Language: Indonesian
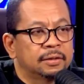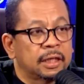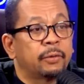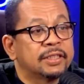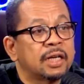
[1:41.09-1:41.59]

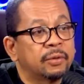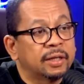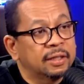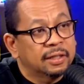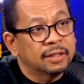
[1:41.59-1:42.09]

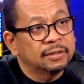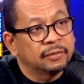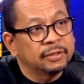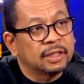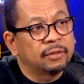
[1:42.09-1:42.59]
cawe-cawe ya
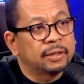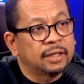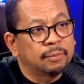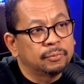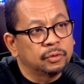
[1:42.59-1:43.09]
cawe-cawe
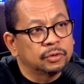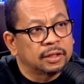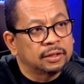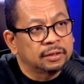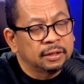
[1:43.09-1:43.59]
dalam
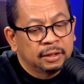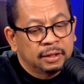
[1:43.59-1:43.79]
urusan